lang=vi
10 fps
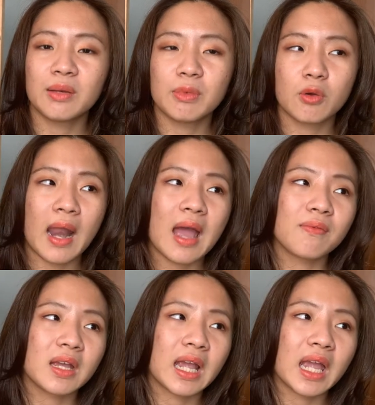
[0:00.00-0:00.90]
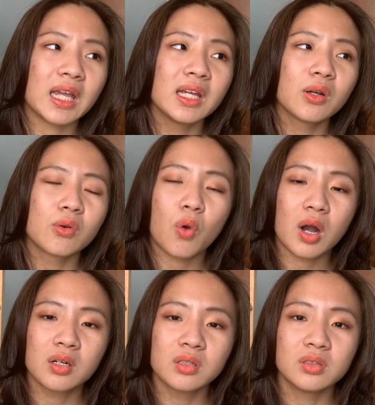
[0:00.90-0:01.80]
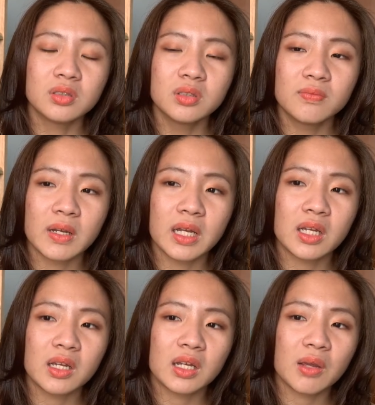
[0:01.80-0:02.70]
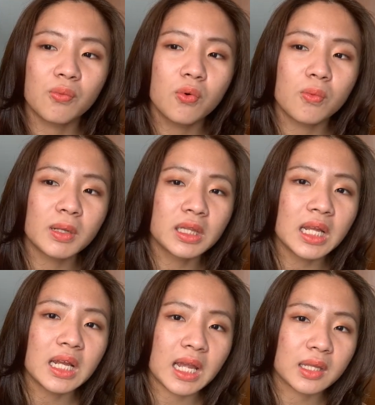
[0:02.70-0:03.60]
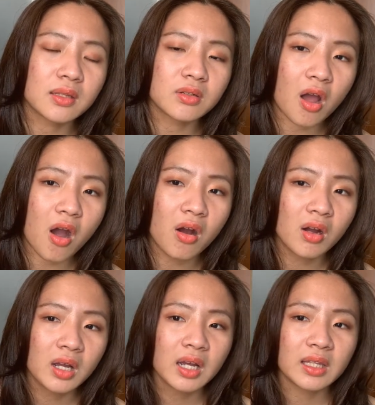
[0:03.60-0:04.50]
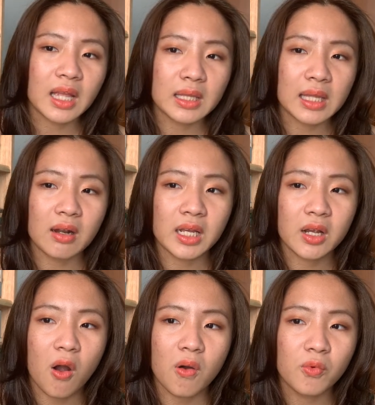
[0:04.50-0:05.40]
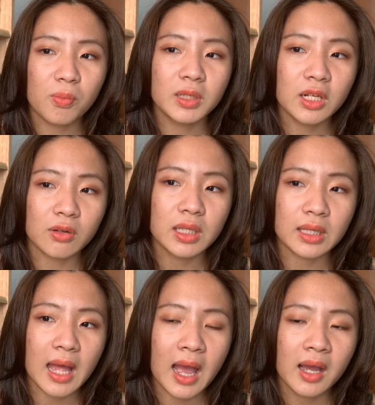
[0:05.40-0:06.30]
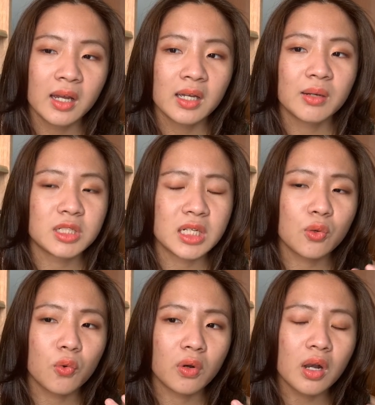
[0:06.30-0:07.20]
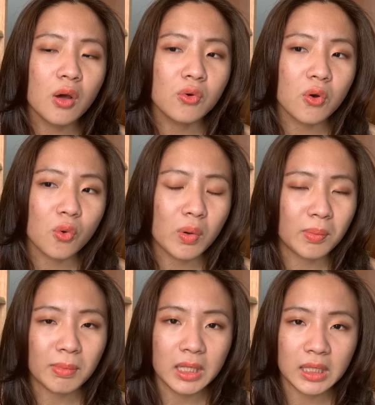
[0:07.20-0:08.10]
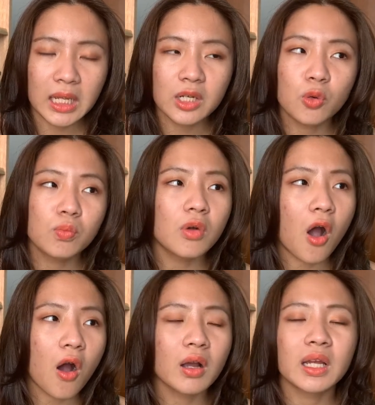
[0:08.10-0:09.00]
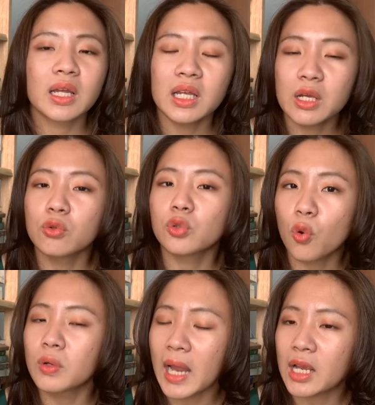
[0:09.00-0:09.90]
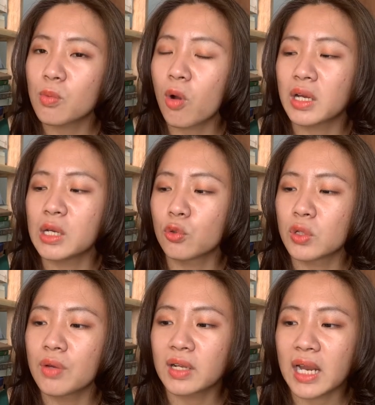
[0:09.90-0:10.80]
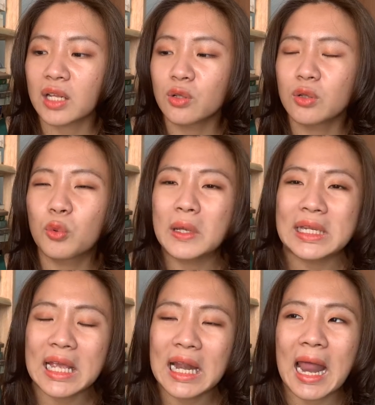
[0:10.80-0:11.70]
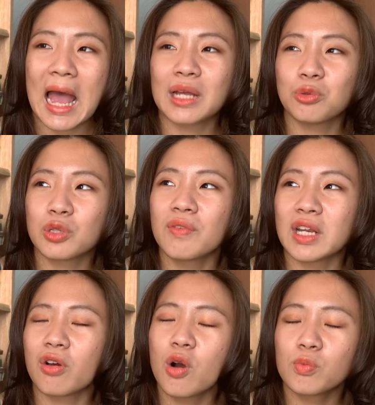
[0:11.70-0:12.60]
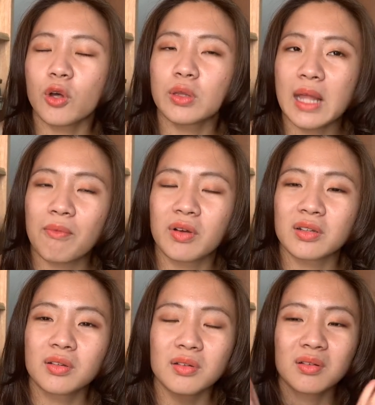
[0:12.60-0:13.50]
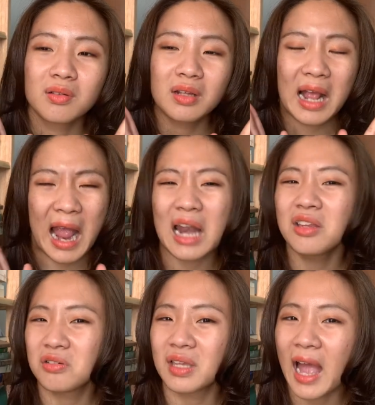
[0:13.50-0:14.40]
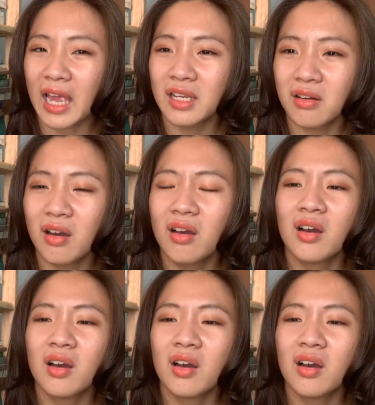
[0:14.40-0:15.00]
tìm hiểu lại về cái quá khứ về cái vụ mất tích ngày xưa đó tại sao lại có vụ mất tích đó xảy ra thậm chí cuốn local woman missing cũng có cái yếu tố này cũng có cái yếu tố nhân vật này tuy nhiên là yếu tố nhân vật này nó không rõ ràng và khá là thừa thãi nữa